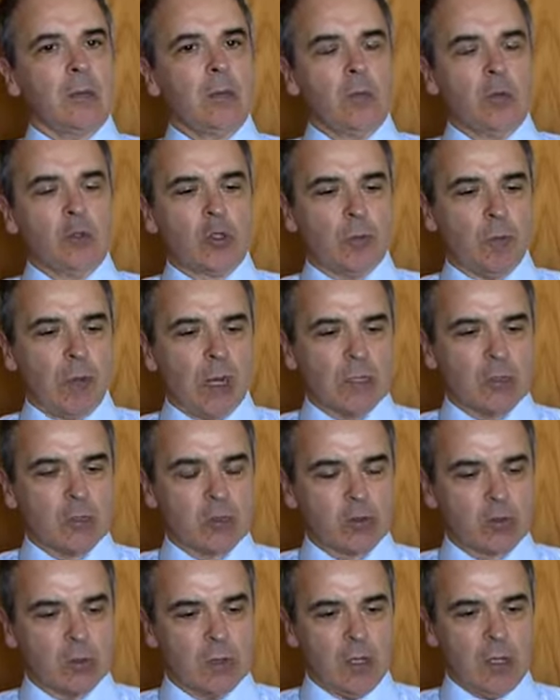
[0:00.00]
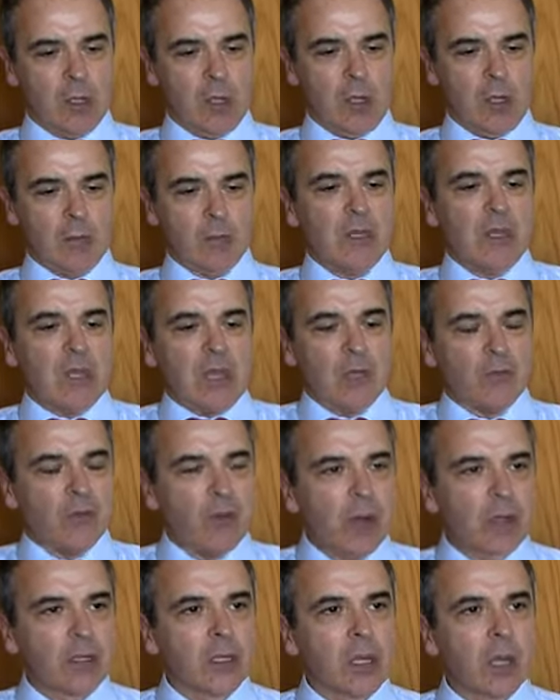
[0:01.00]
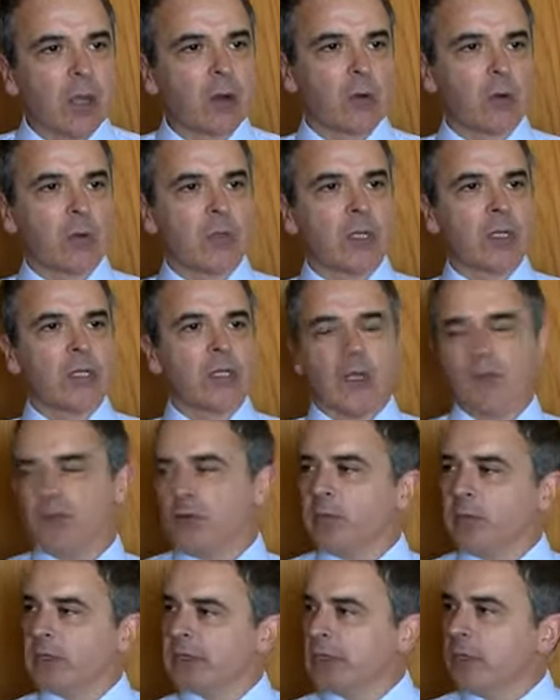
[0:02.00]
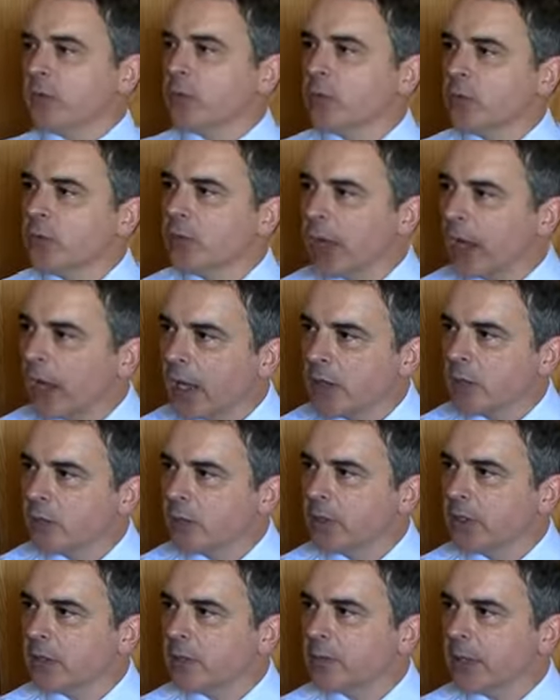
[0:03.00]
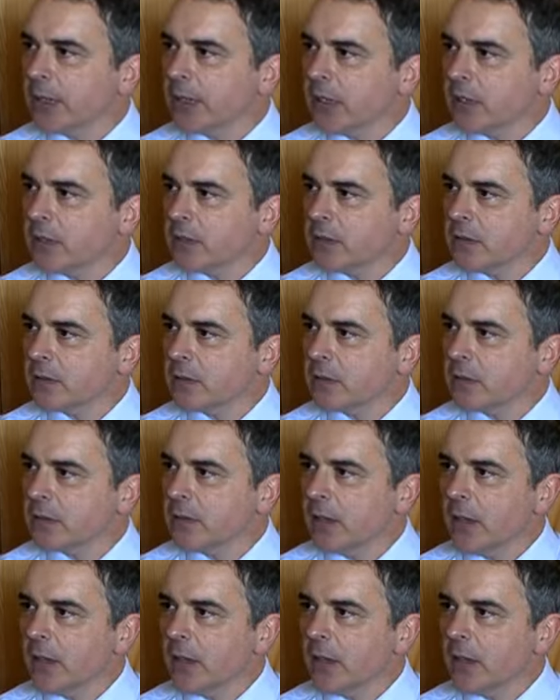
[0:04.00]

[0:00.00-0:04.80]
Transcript: no espaço medieval da Reconquista a formação de um reino independente